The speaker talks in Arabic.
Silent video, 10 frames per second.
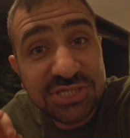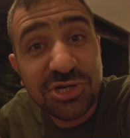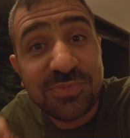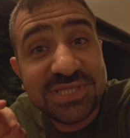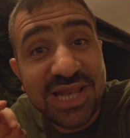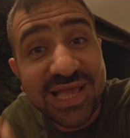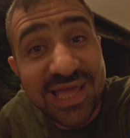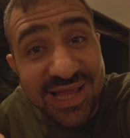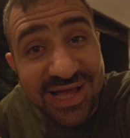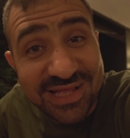تجربة
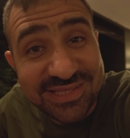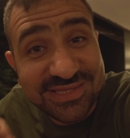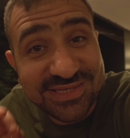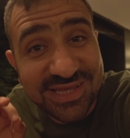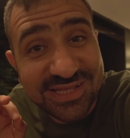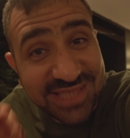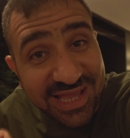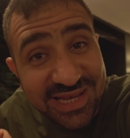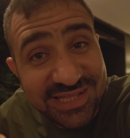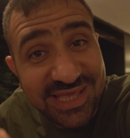الأكلات
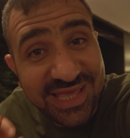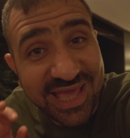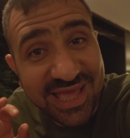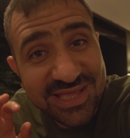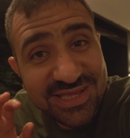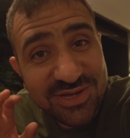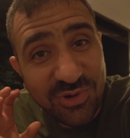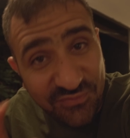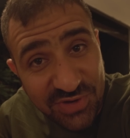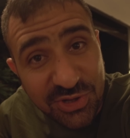التقليدية
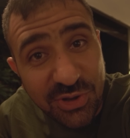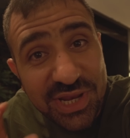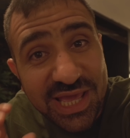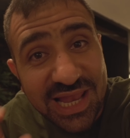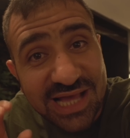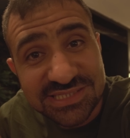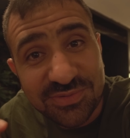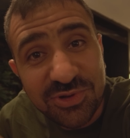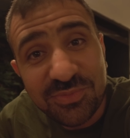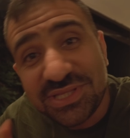والفلكلورية الخاصة
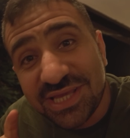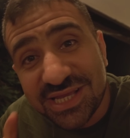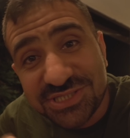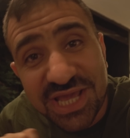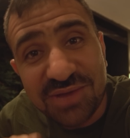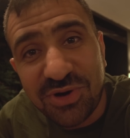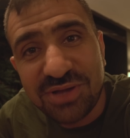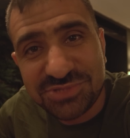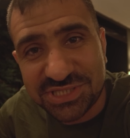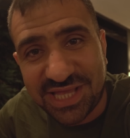بكل مدينة شيء
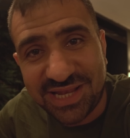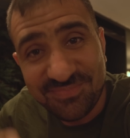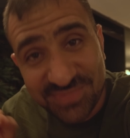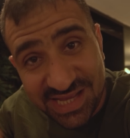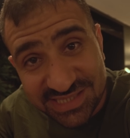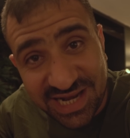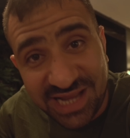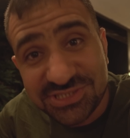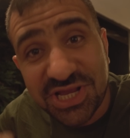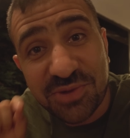مهم جدا هسه راح
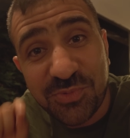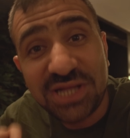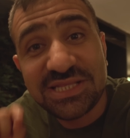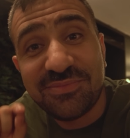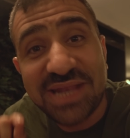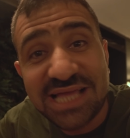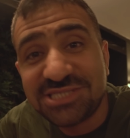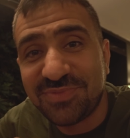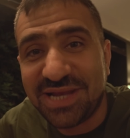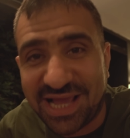نجرب واحدة من
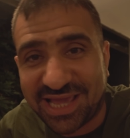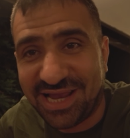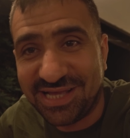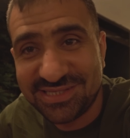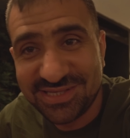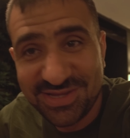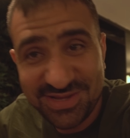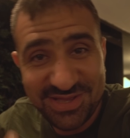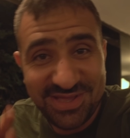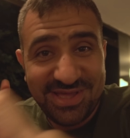أجمل الأكلات
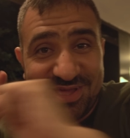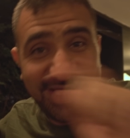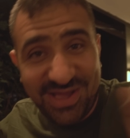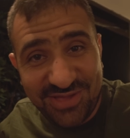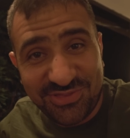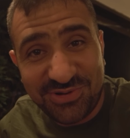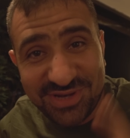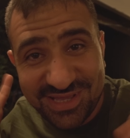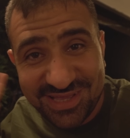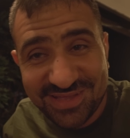
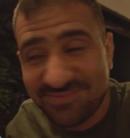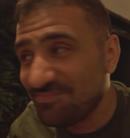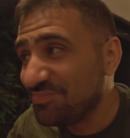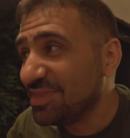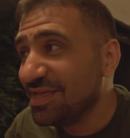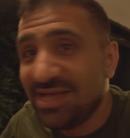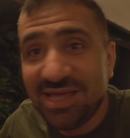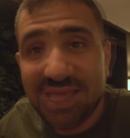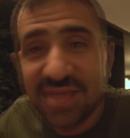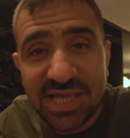عذروني
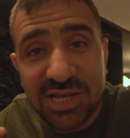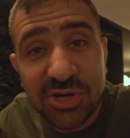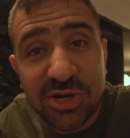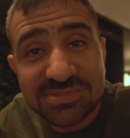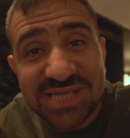اليوم